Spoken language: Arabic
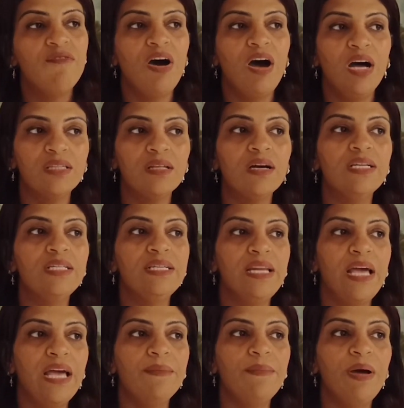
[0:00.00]
فاعتقد
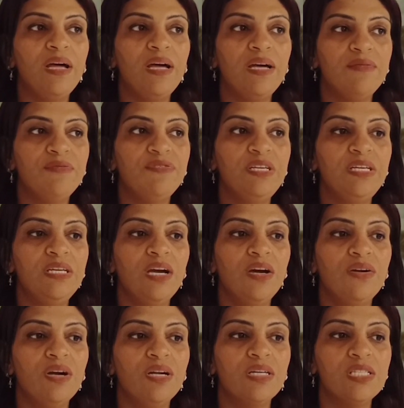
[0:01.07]
ان هيبقى في
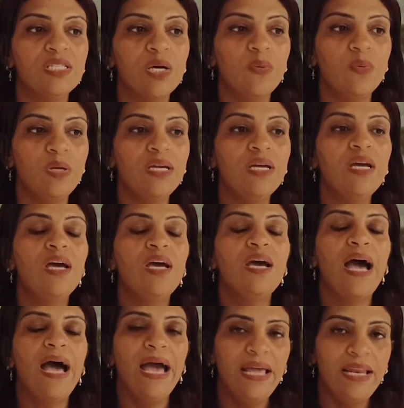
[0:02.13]
حراك نسوي
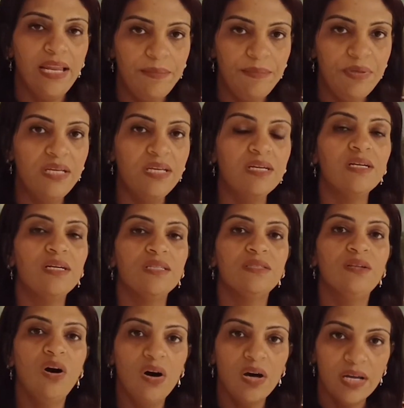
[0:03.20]
عالمي
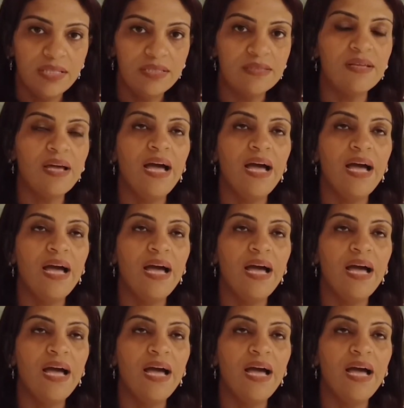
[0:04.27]
ضاغط